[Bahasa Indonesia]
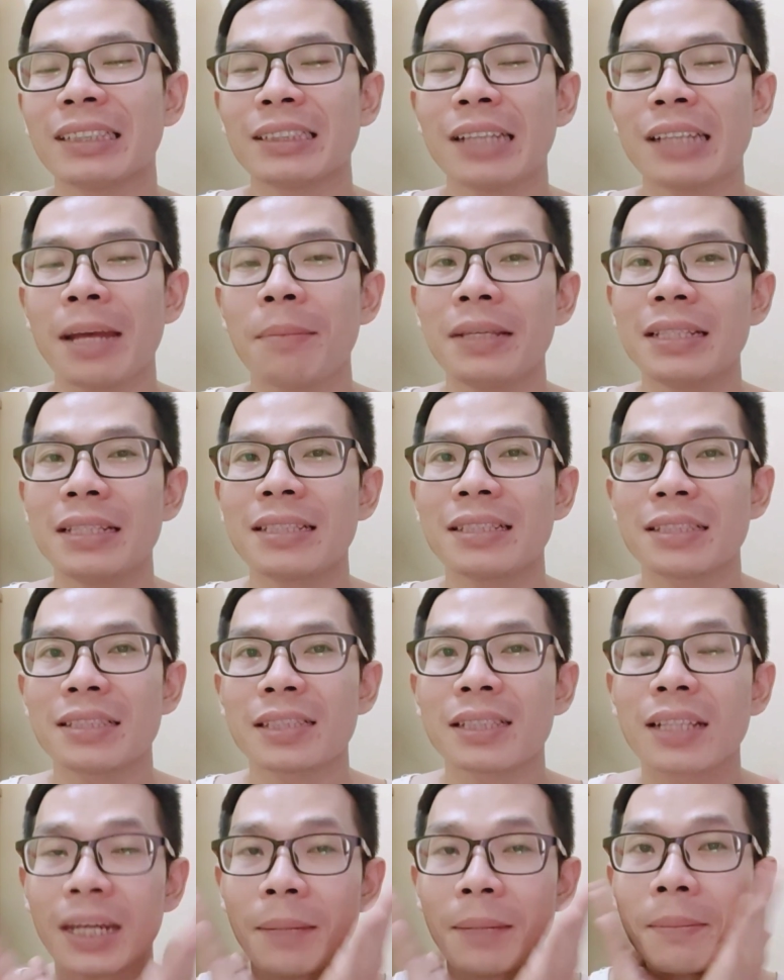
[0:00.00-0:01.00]
yang
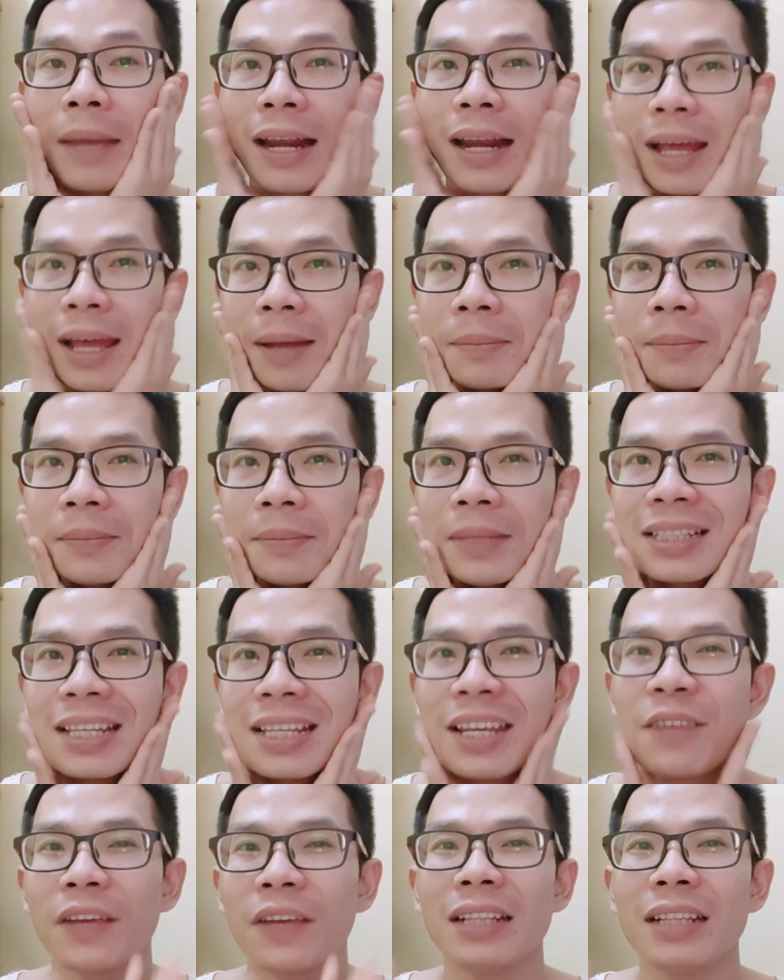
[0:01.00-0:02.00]
uh, habis krim
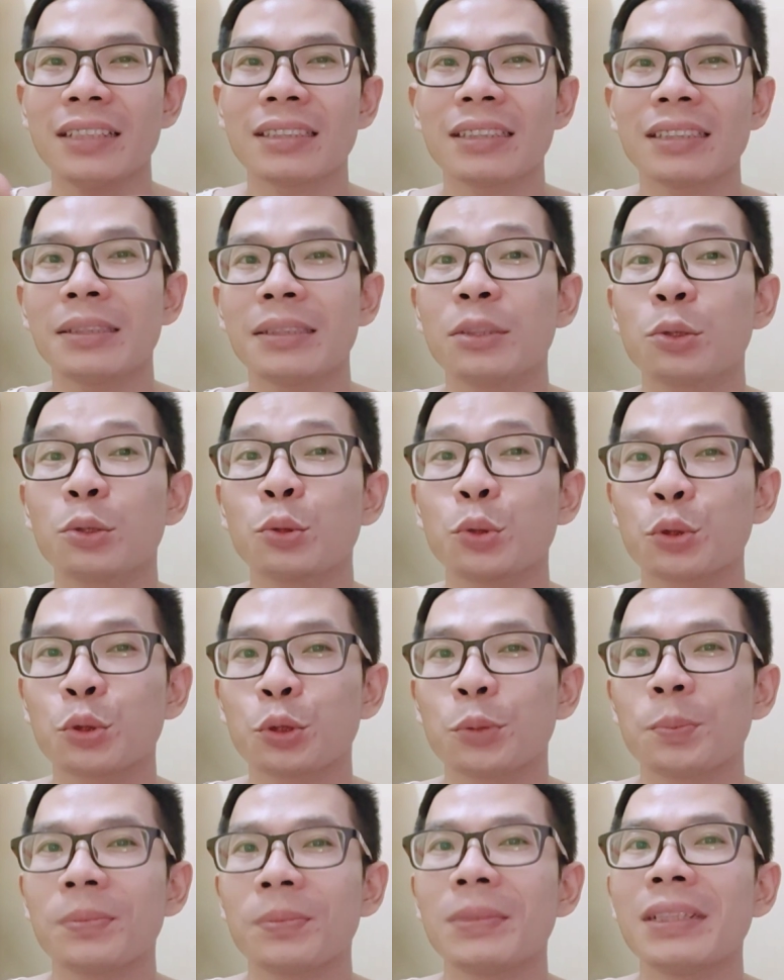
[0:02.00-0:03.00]
malam biasanya
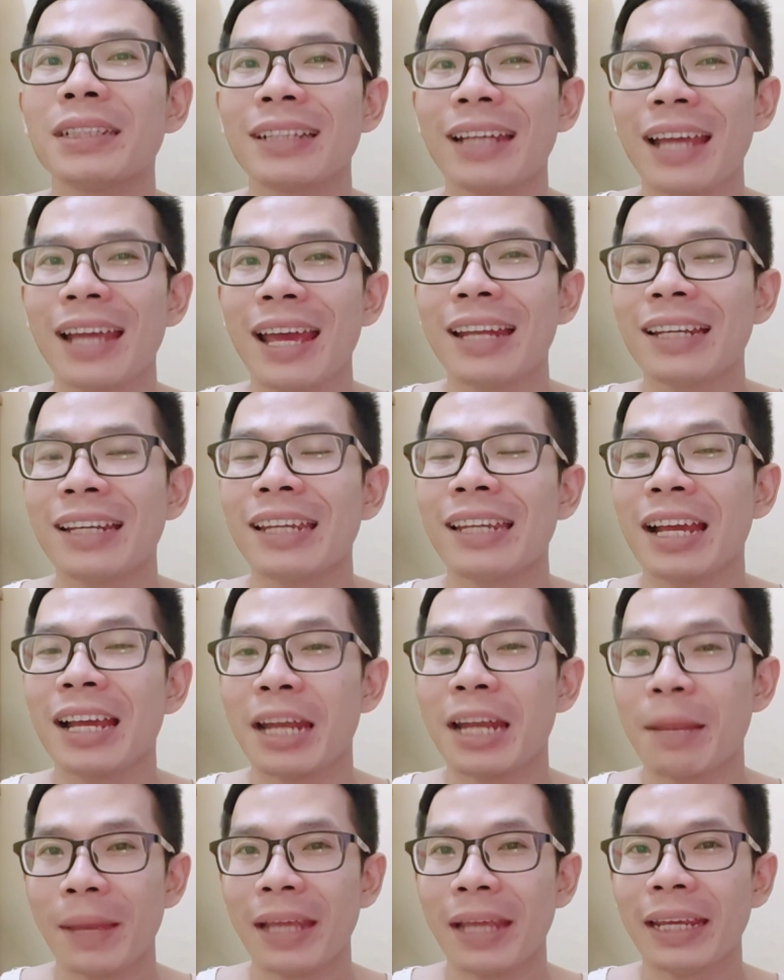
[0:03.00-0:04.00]
Felixe tutup
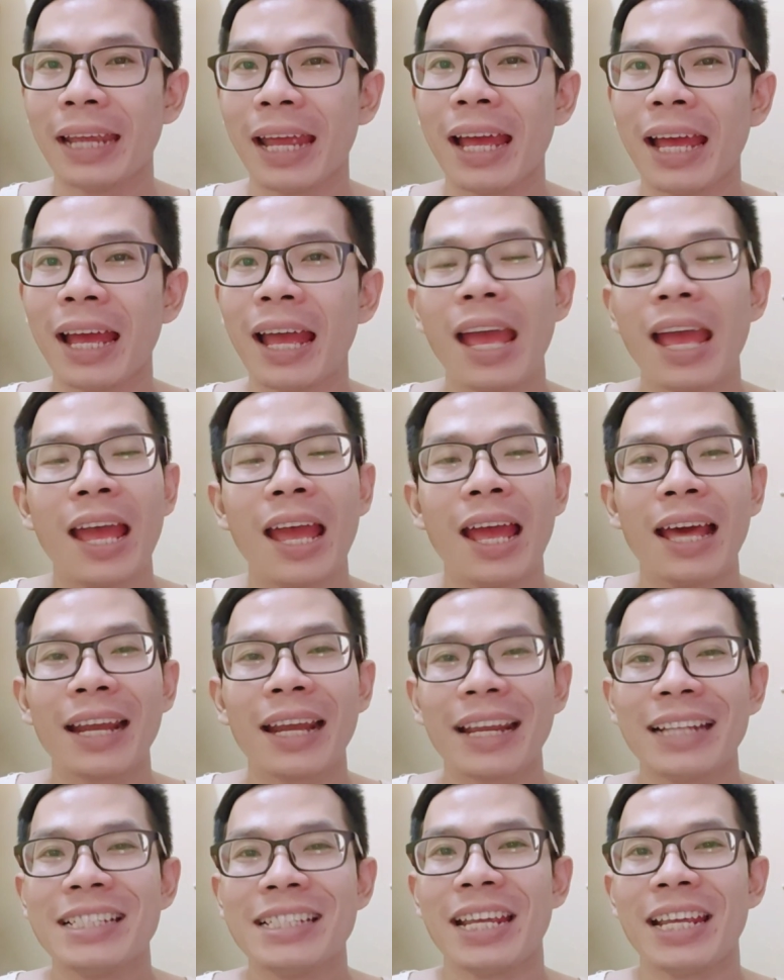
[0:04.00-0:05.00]
dengan yang
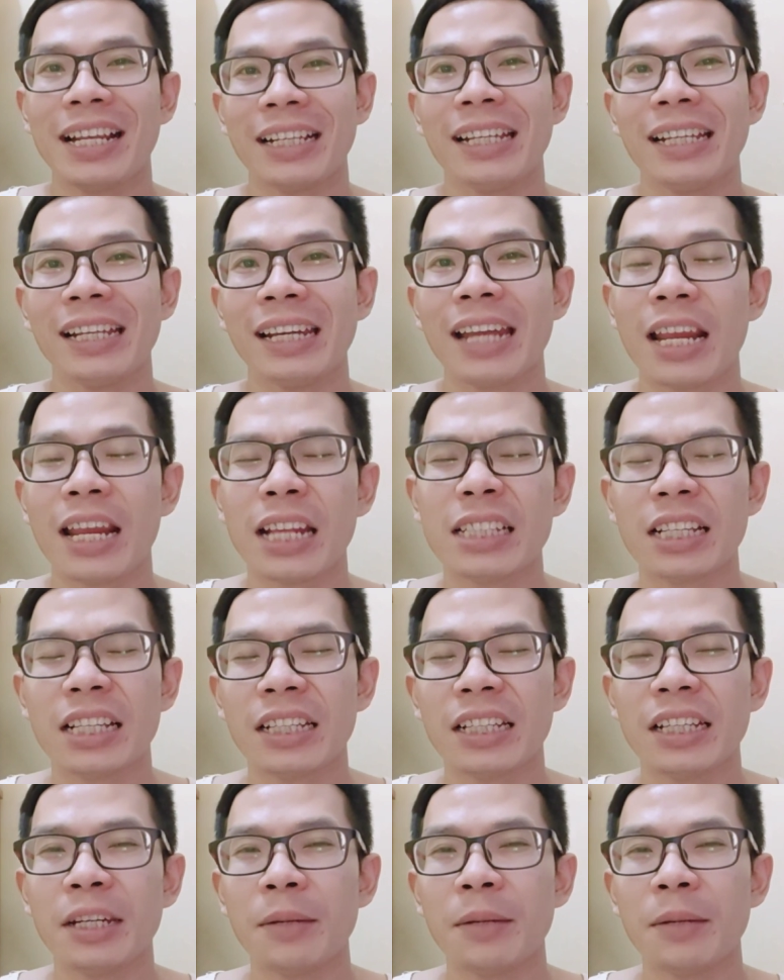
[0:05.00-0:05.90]
namanya red jelly.